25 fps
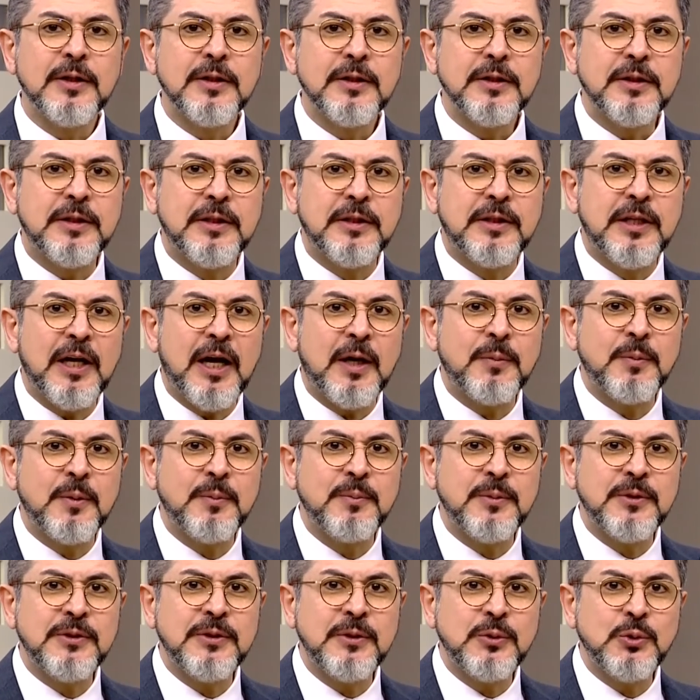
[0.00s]

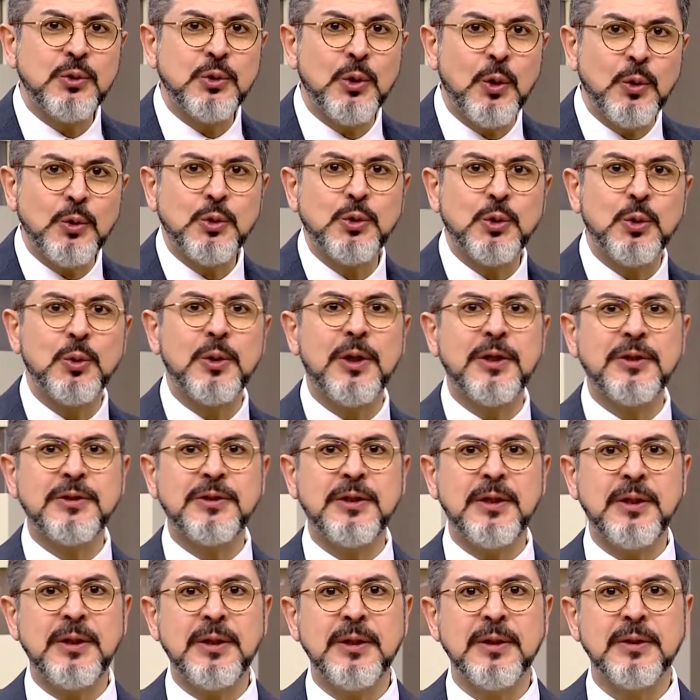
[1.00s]
kitabımızın son
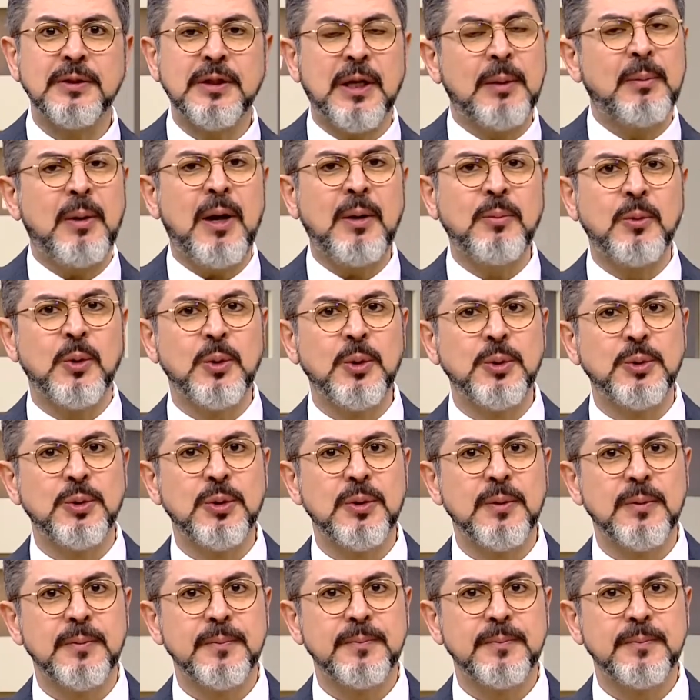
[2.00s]
suresi tamam olur.